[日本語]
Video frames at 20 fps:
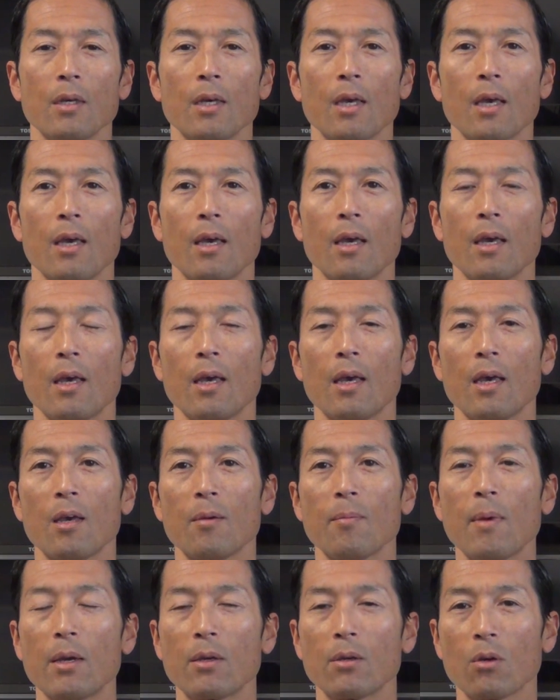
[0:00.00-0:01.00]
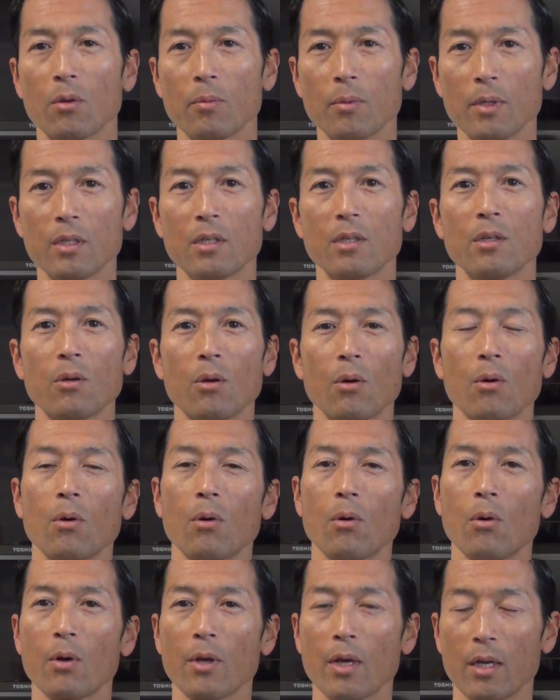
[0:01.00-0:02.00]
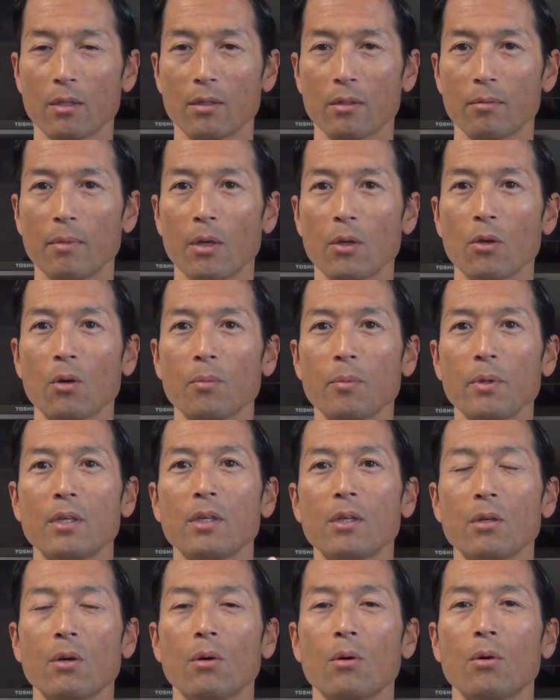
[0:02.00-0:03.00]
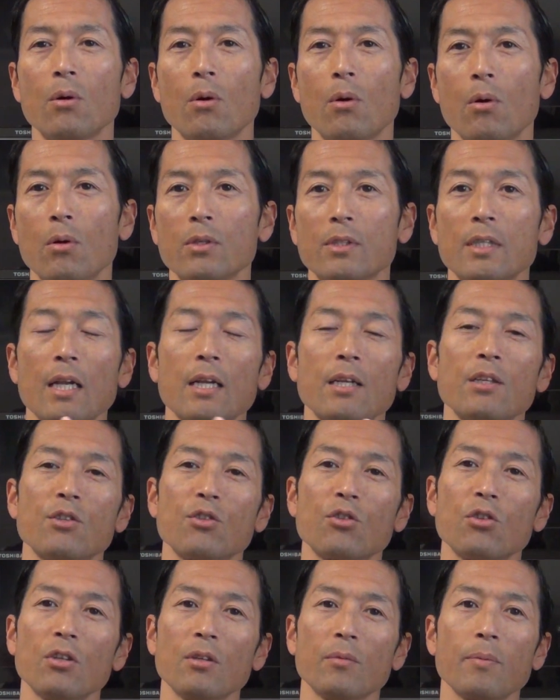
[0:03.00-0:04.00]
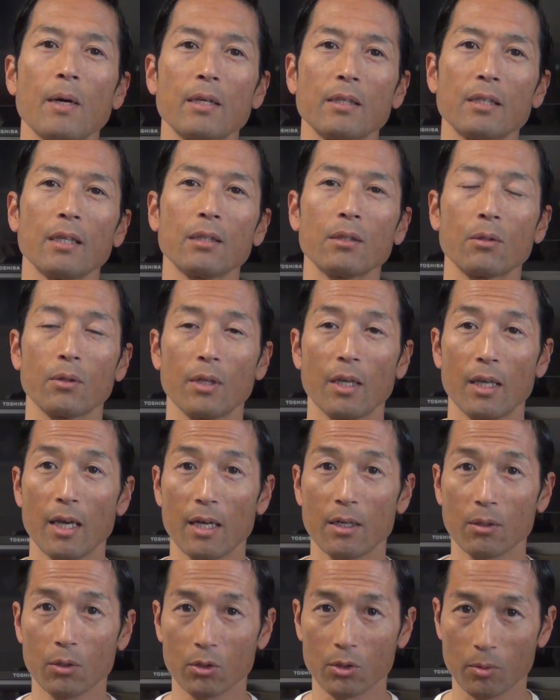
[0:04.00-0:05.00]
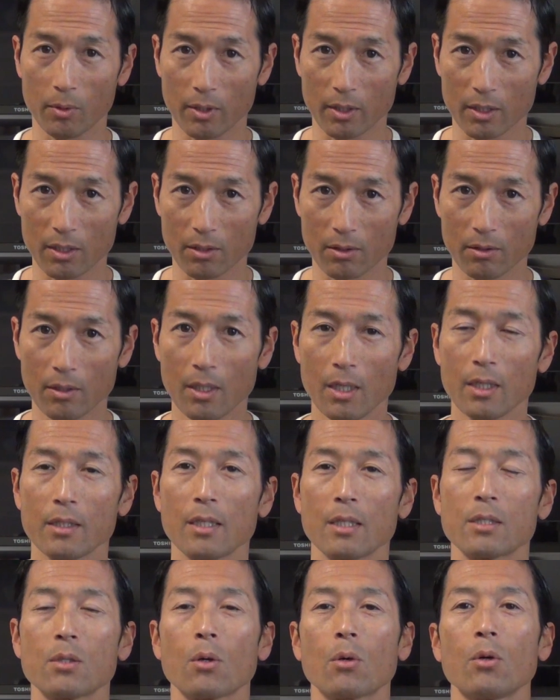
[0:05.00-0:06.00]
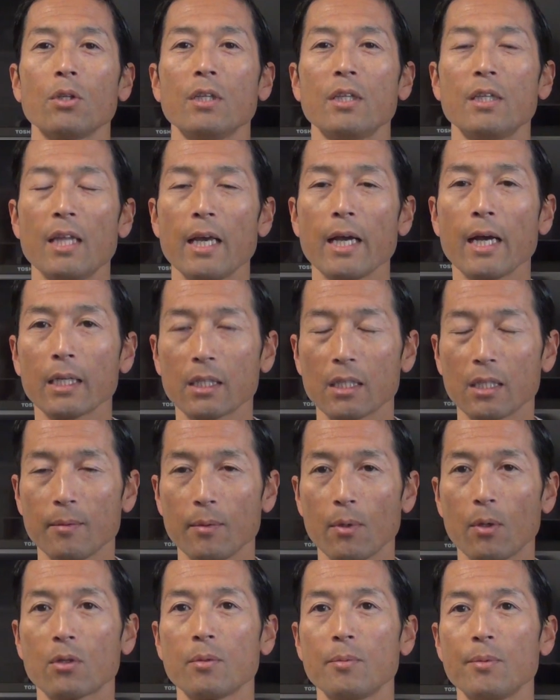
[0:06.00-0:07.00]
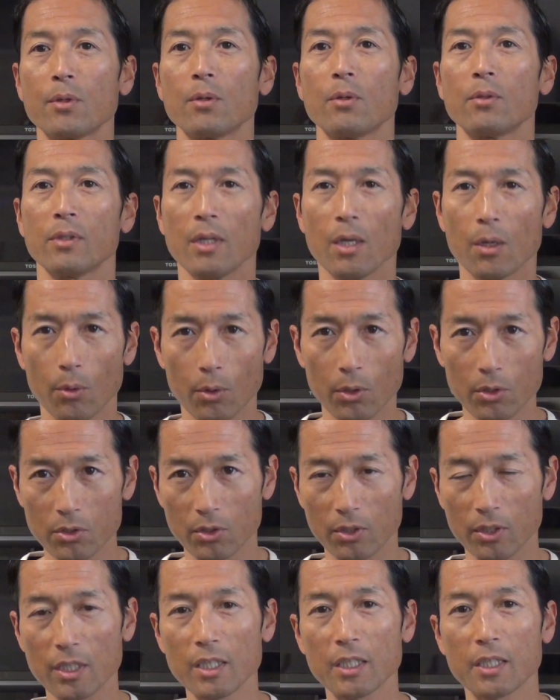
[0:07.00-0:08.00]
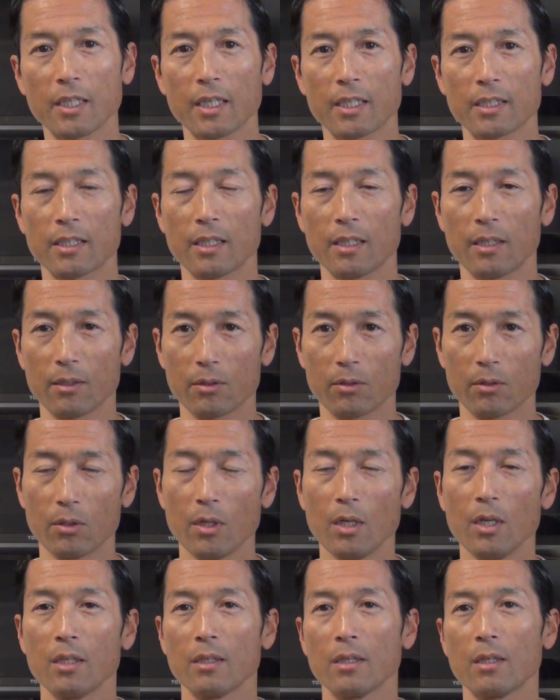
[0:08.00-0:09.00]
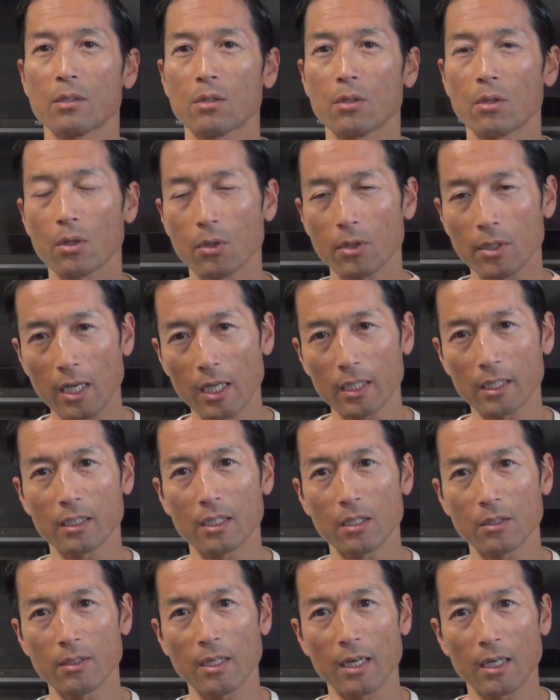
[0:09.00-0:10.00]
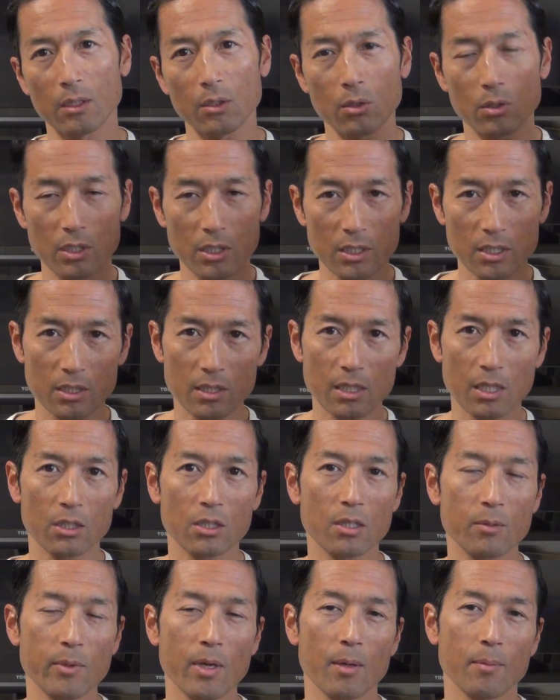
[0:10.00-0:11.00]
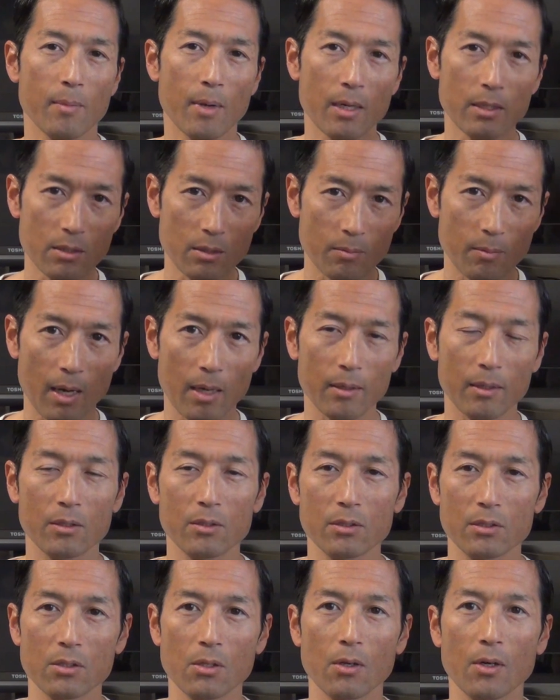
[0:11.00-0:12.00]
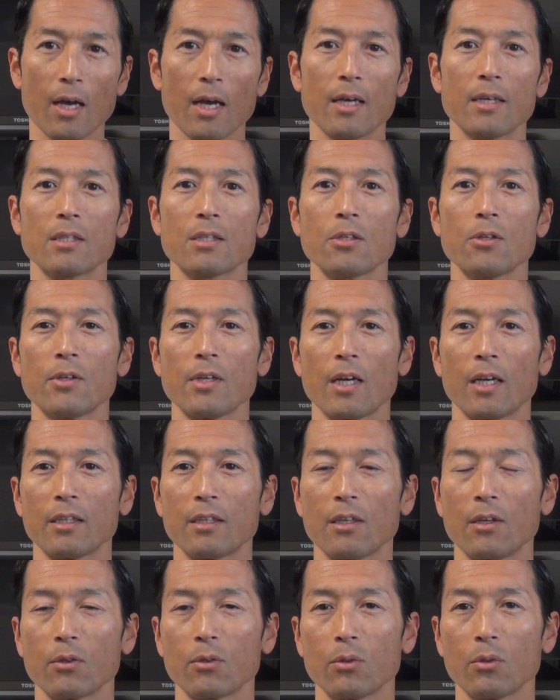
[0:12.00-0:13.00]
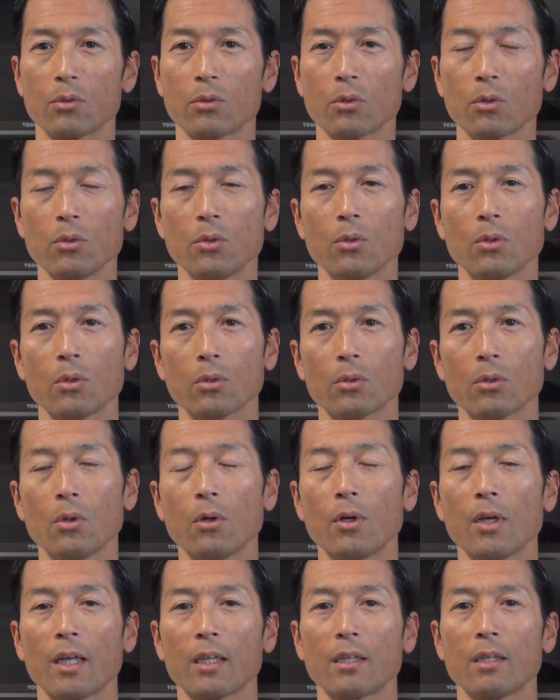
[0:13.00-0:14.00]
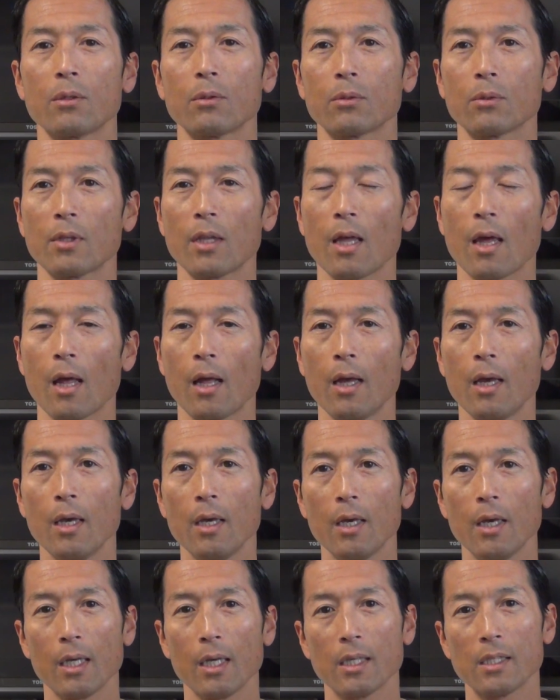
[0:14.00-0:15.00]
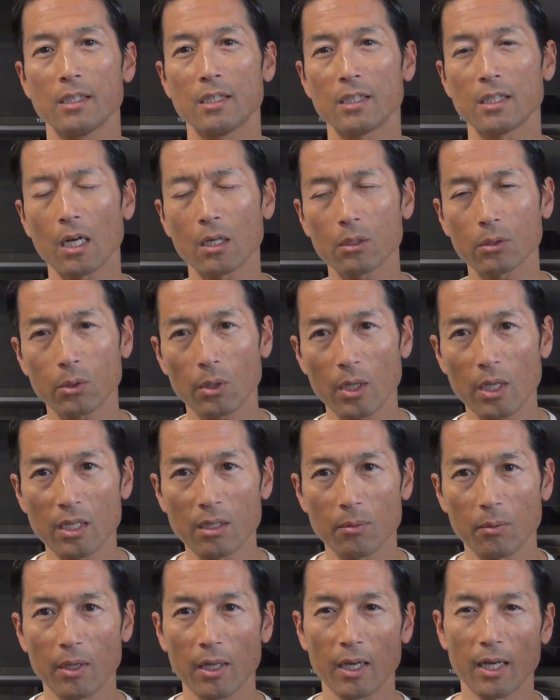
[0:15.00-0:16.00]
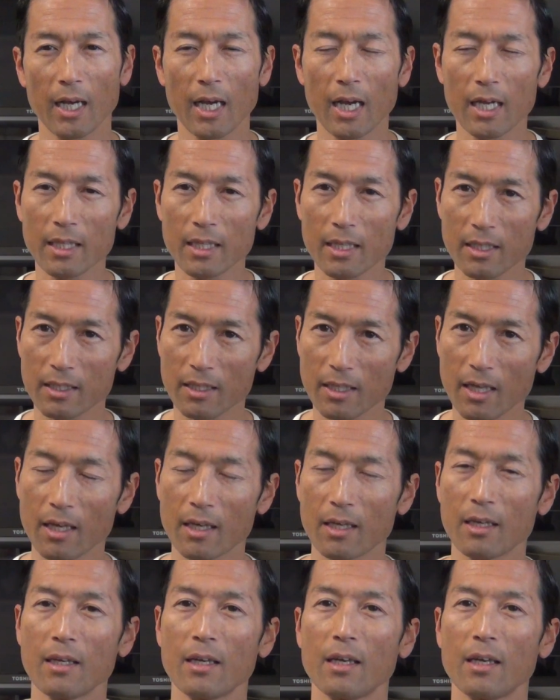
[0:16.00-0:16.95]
えー、まあ、予備疲労法をやる。まあ、予備疲労法をさらにスーパーセットでやることもできる。で、そこにネガティブを組み込んで、おろすきに効かせていく。で、それをやっていく中の1セット目は、まずマックスの回数をやっていく。ということをやっていくことで、自宅トレーニングもね、かなりね、